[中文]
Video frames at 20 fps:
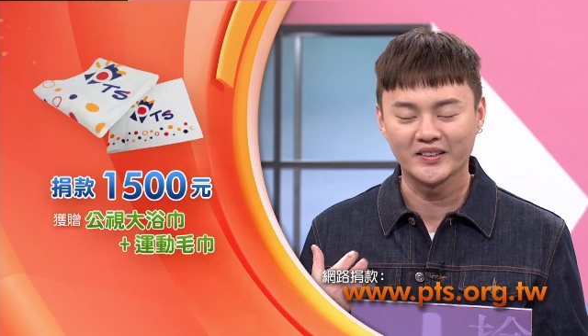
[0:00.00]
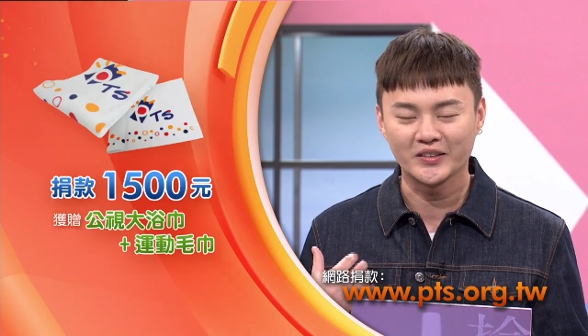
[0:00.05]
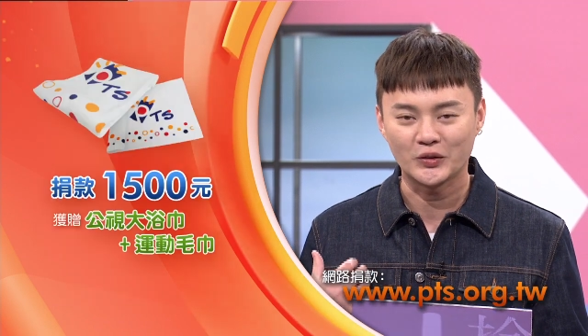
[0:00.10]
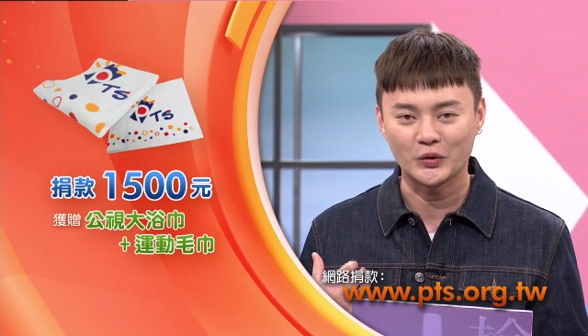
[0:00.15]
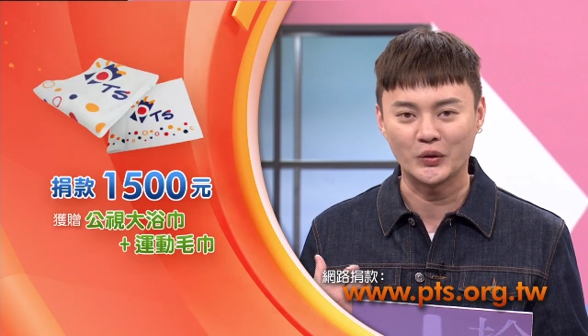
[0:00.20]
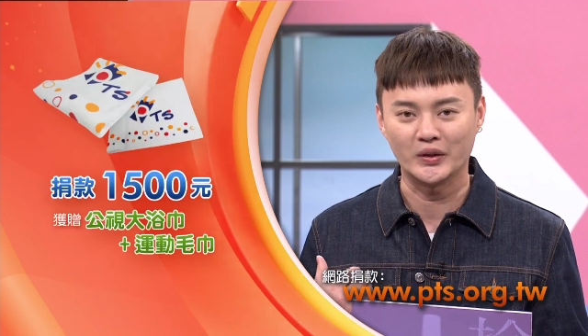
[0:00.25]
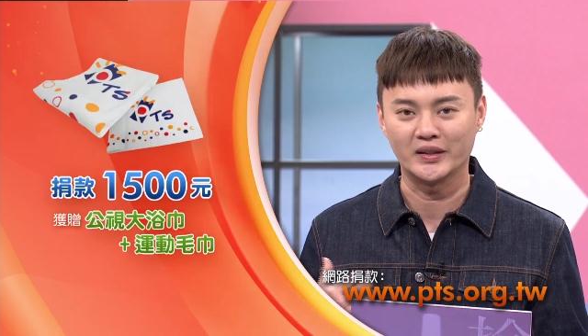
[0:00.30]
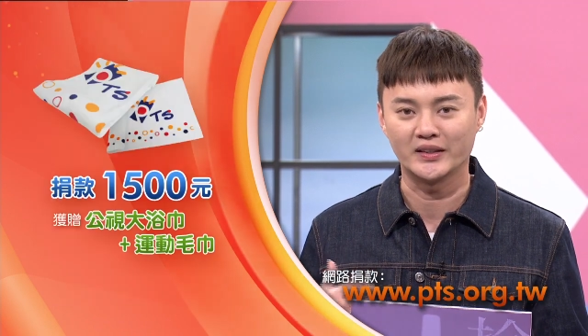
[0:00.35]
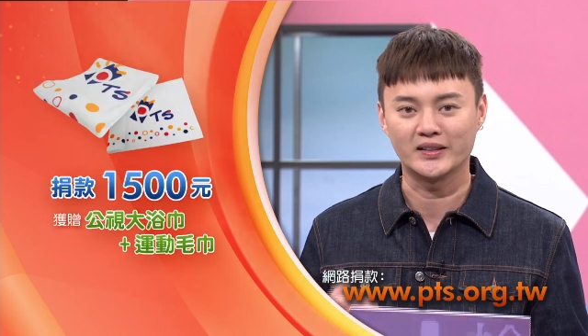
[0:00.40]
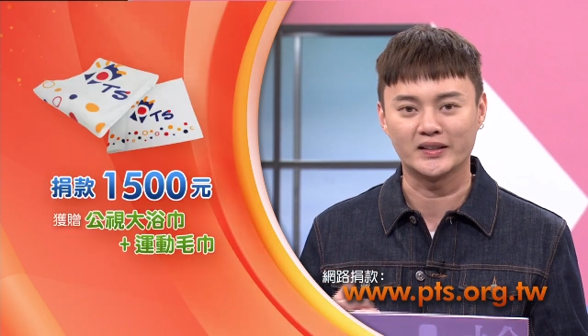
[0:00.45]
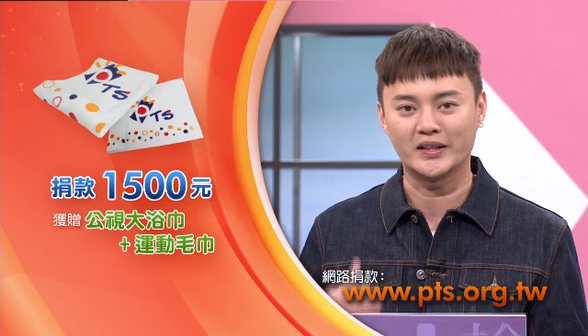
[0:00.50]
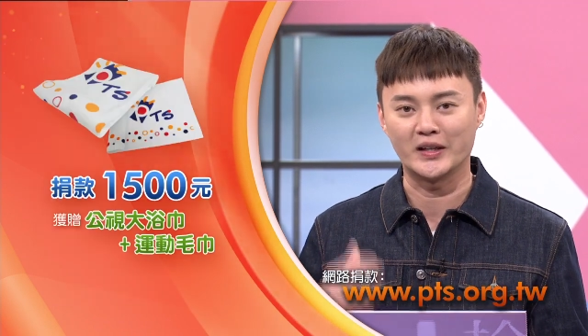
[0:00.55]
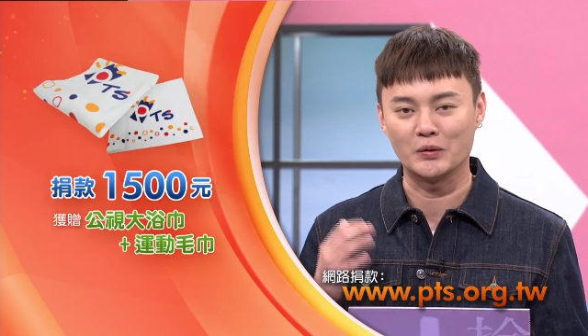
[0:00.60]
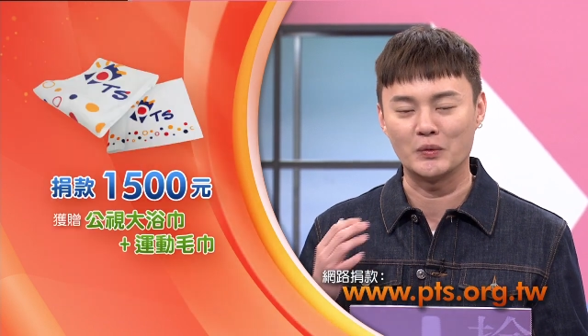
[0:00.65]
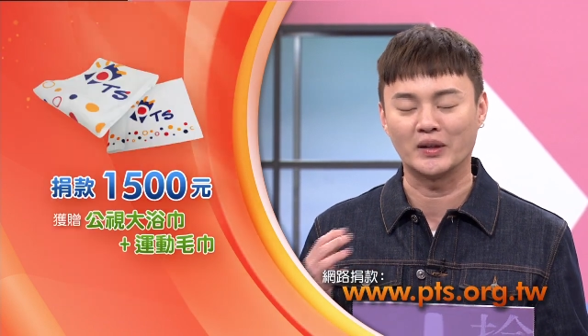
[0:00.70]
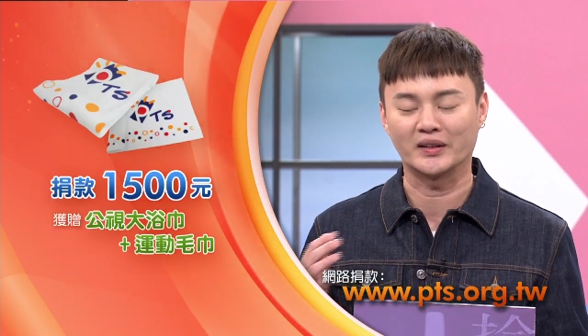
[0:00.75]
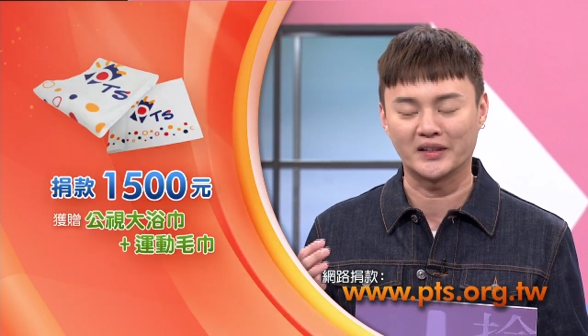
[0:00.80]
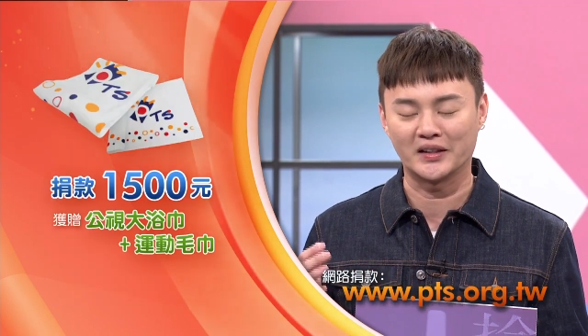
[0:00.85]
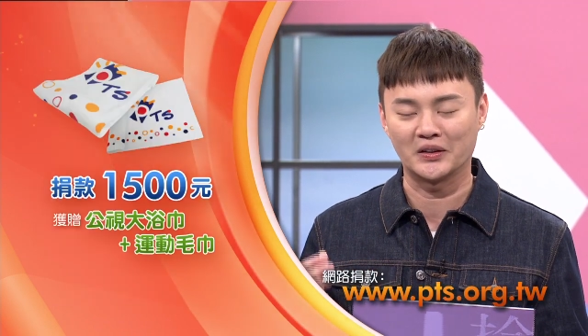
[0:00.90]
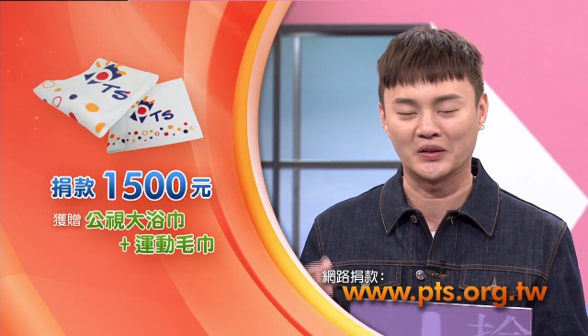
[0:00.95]
对，天
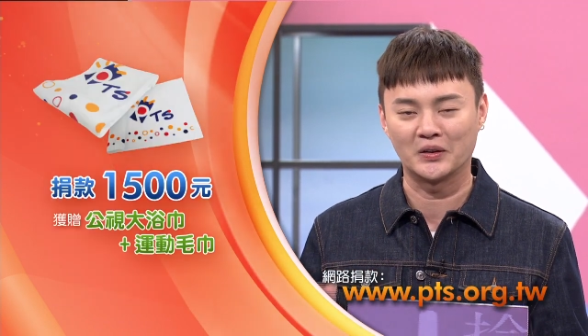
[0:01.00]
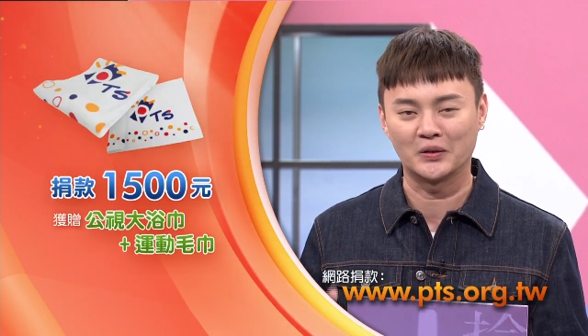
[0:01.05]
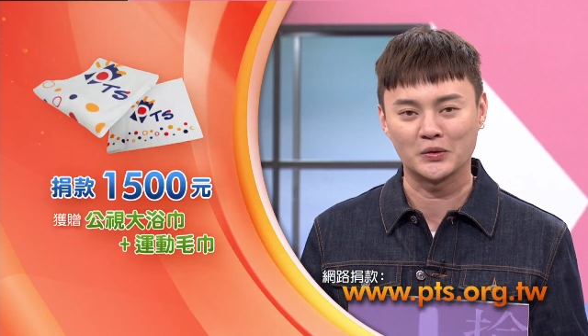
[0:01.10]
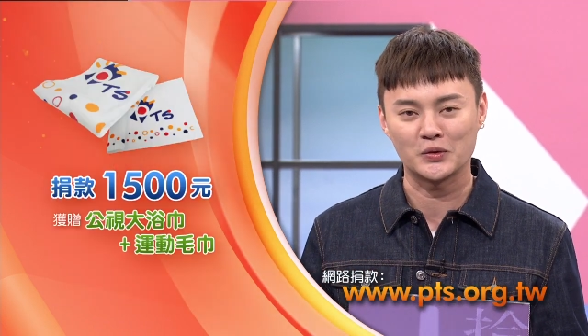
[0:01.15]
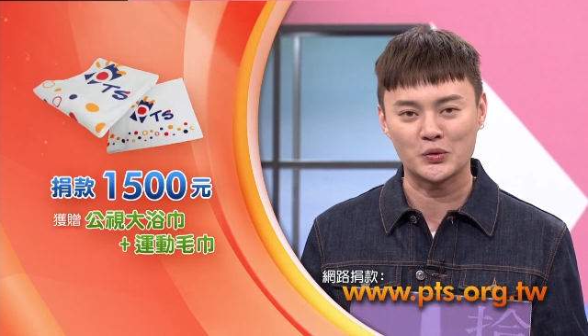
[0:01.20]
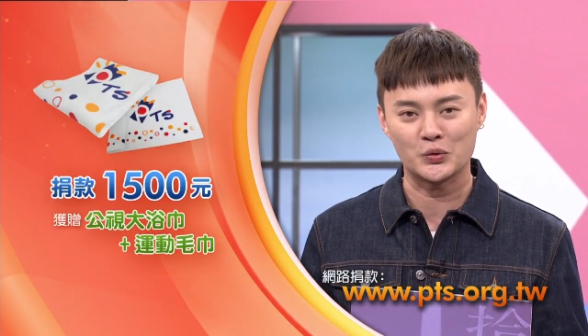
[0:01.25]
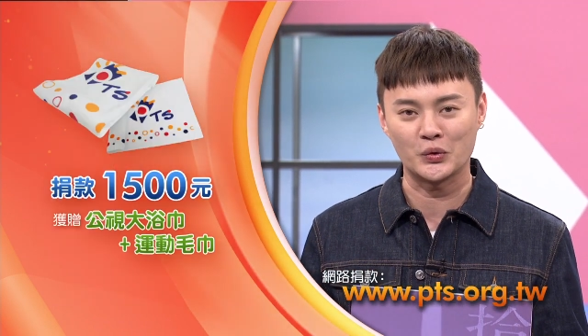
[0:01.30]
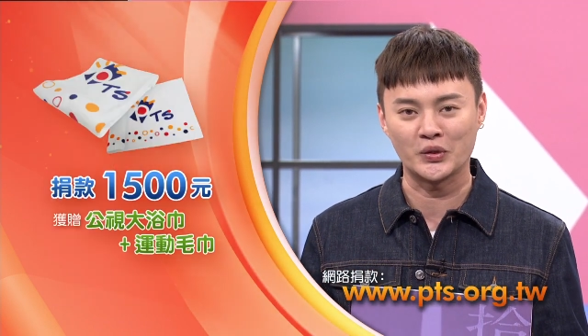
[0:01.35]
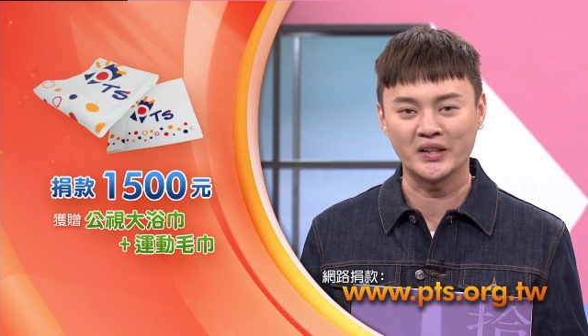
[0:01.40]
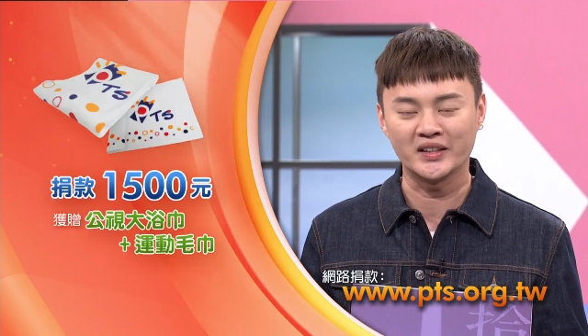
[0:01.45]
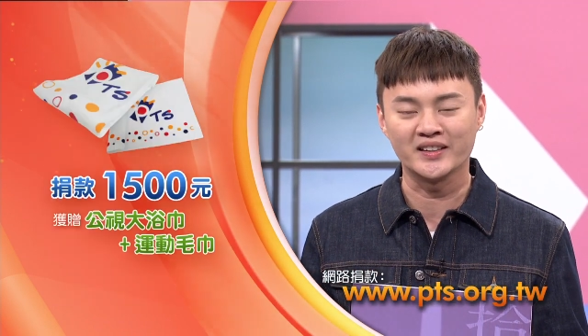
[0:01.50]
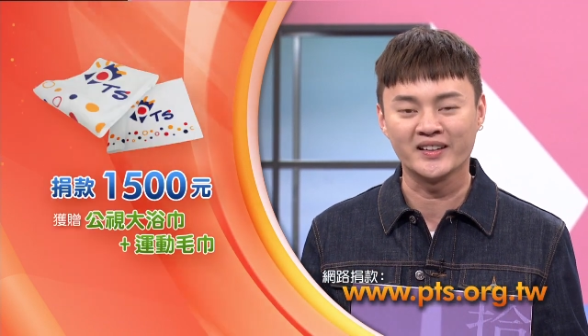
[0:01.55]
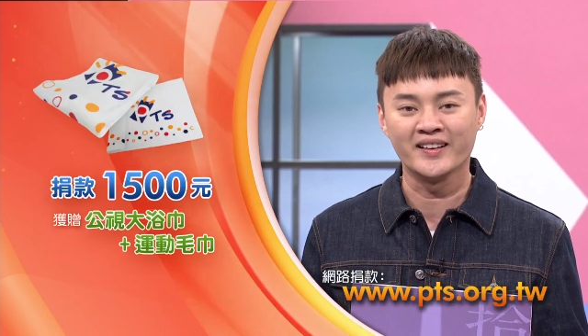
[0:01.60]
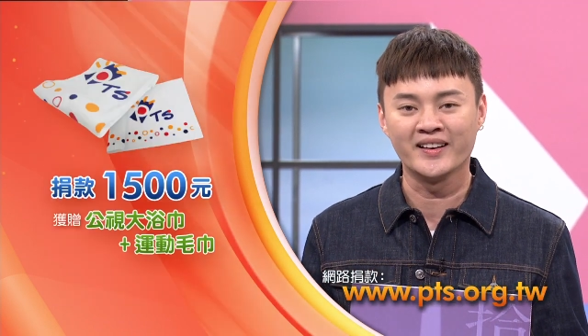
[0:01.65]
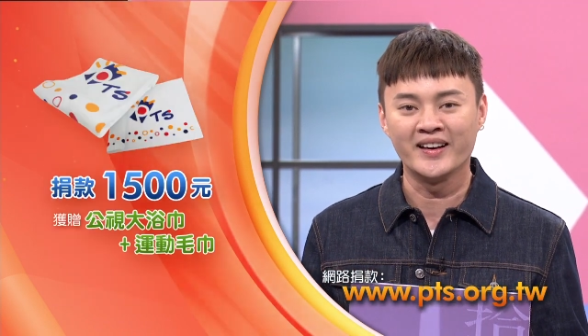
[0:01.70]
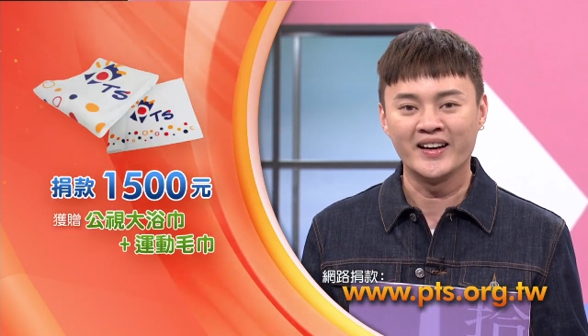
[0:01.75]
王天后。所以